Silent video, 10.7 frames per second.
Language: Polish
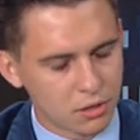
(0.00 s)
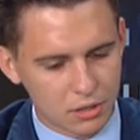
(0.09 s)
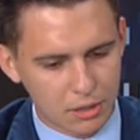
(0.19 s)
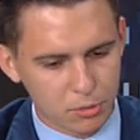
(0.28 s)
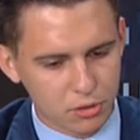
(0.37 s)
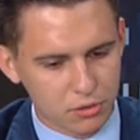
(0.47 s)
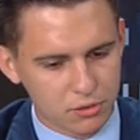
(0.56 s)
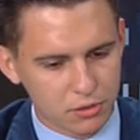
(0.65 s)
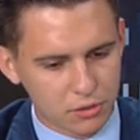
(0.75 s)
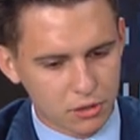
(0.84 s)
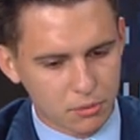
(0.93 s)
Ja podchodzę
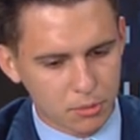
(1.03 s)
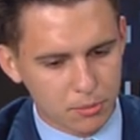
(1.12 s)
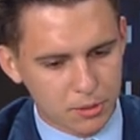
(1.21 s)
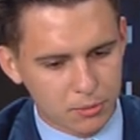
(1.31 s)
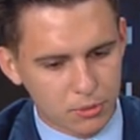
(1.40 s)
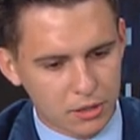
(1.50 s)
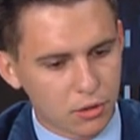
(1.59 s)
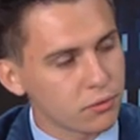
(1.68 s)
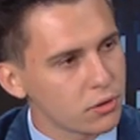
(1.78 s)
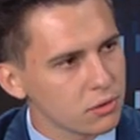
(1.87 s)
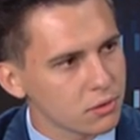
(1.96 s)
do tego problemu na
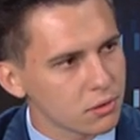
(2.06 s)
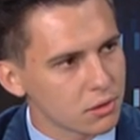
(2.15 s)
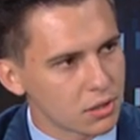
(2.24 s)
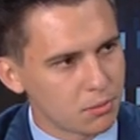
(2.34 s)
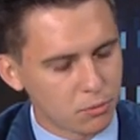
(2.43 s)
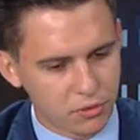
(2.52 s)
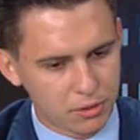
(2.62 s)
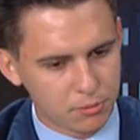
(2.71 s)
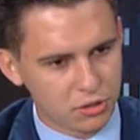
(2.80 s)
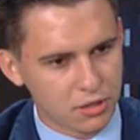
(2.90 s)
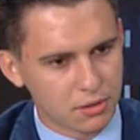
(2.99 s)
nowo i mówię
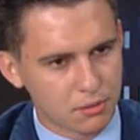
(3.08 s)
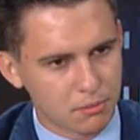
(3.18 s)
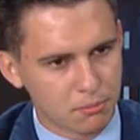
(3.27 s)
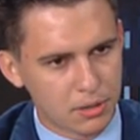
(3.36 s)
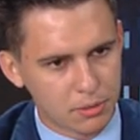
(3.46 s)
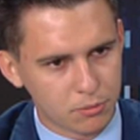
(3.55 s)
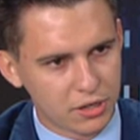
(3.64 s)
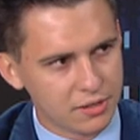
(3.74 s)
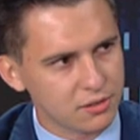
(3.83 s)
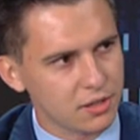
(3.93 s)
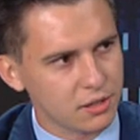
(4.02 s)
im, że mają
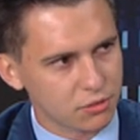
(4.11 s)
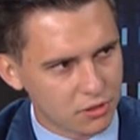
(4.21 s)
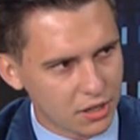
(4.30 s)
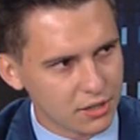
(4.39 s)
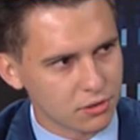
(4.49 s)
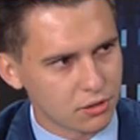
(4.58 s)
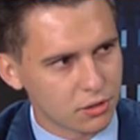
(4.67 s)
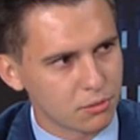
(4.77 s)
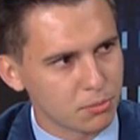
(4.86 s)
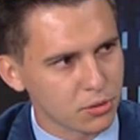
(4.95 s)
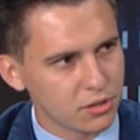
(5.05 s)
szansę jeszcze raz do
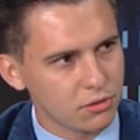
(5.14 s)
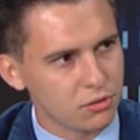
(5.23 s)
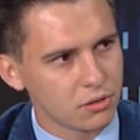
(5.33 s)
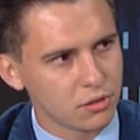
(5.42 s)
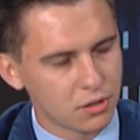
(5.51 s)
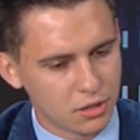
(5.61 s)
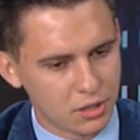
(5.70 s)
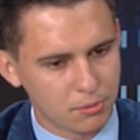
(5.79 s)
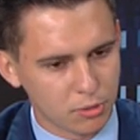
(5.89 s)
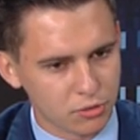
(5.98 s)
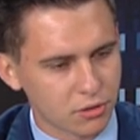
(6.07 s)
niego podejść
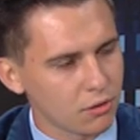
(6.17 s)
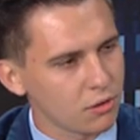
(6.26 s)
i może